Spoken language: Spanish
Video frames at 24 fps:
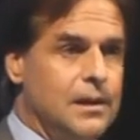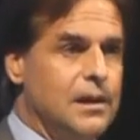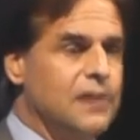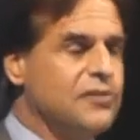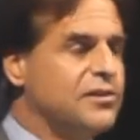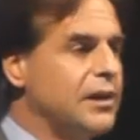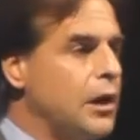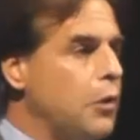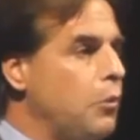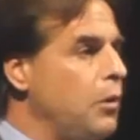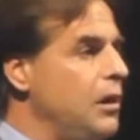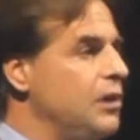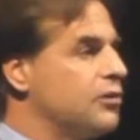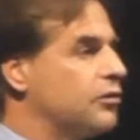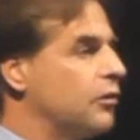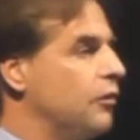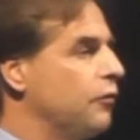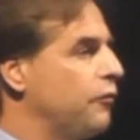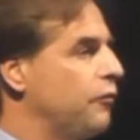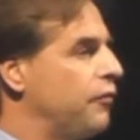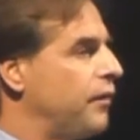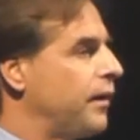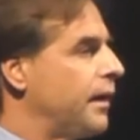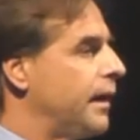Ese
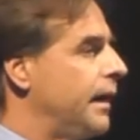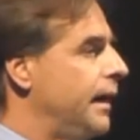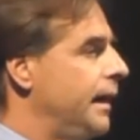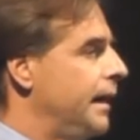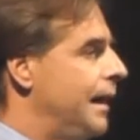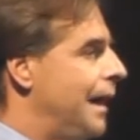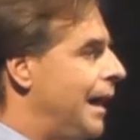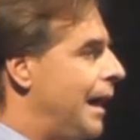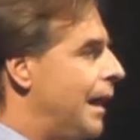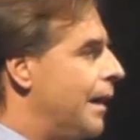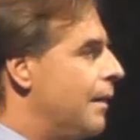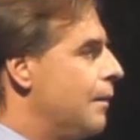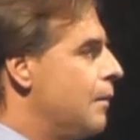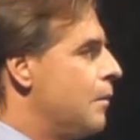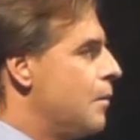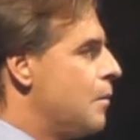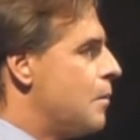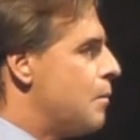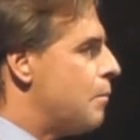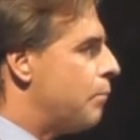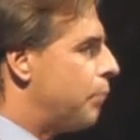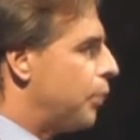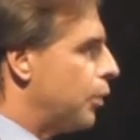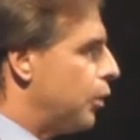Wilson
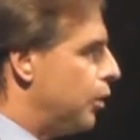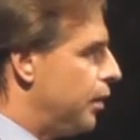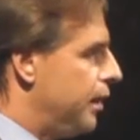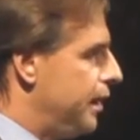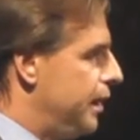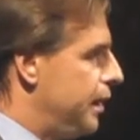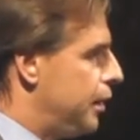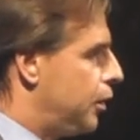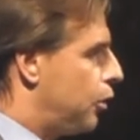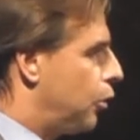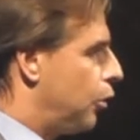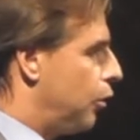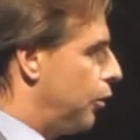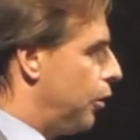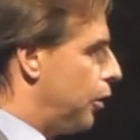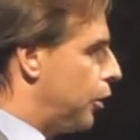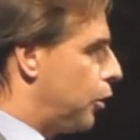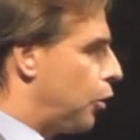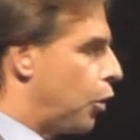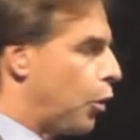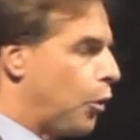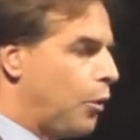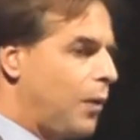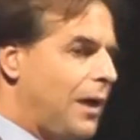Ferreira prolijo de
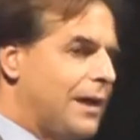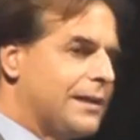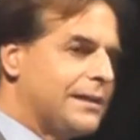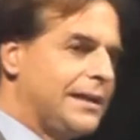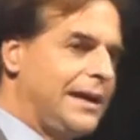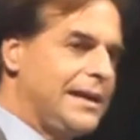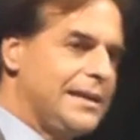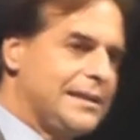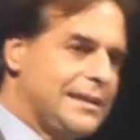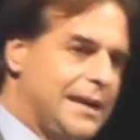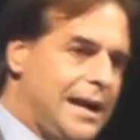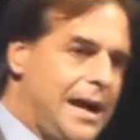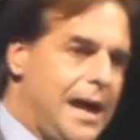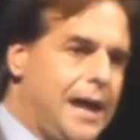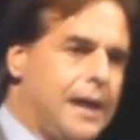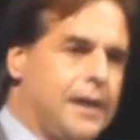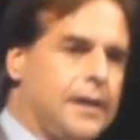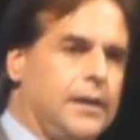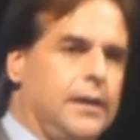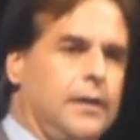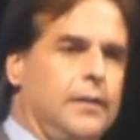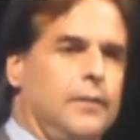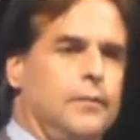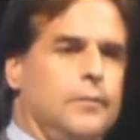corbata y
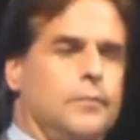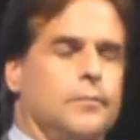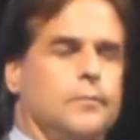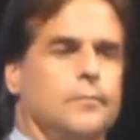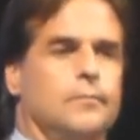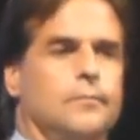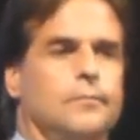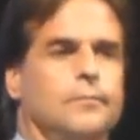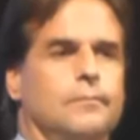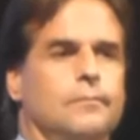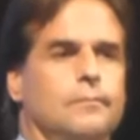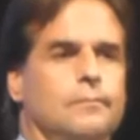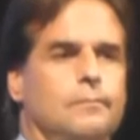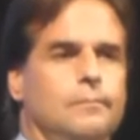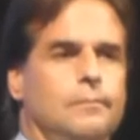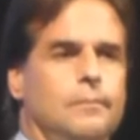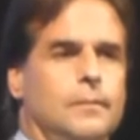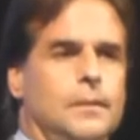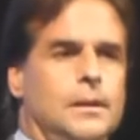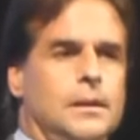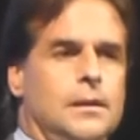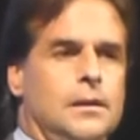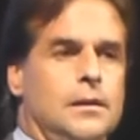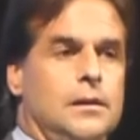traje,
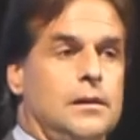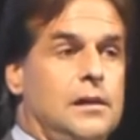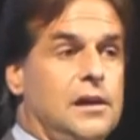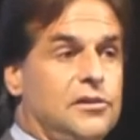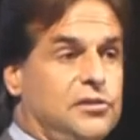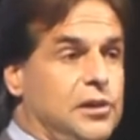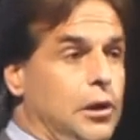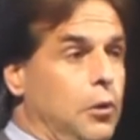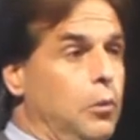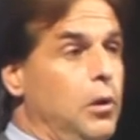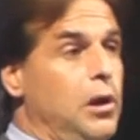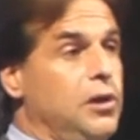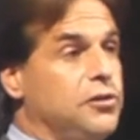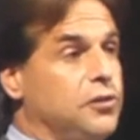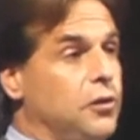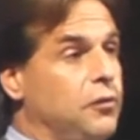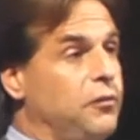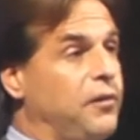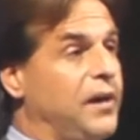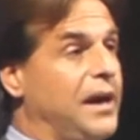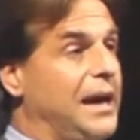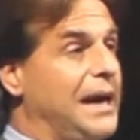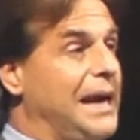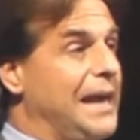y ese Wilson
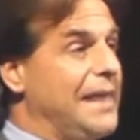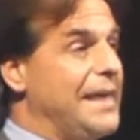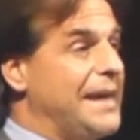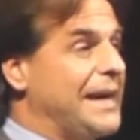Ferreira